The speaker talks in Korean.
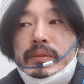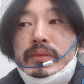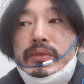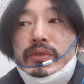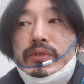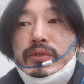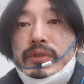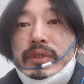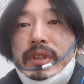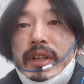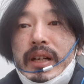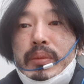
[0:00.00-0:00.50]

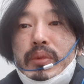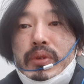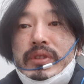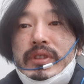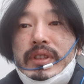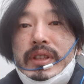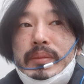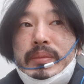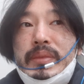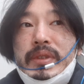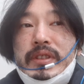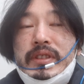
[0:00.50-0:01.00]
우리
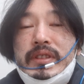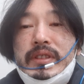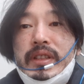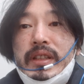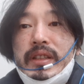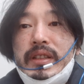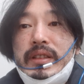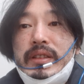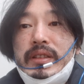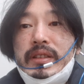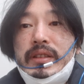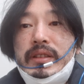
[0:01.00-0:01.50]
아버지랑
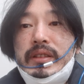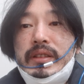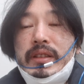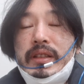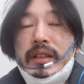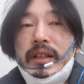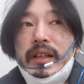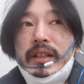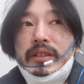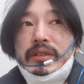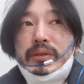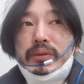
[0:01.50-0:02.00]
비슷한
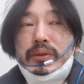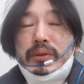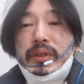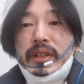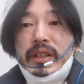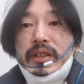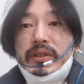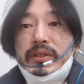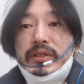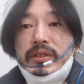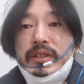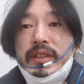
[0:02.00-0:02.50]
나이 정도
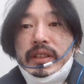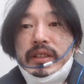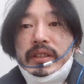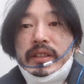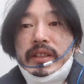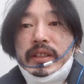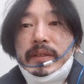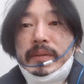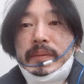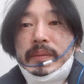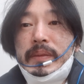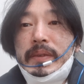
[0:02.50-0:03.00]
되셨을
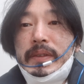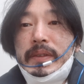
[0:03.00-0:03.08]
텐데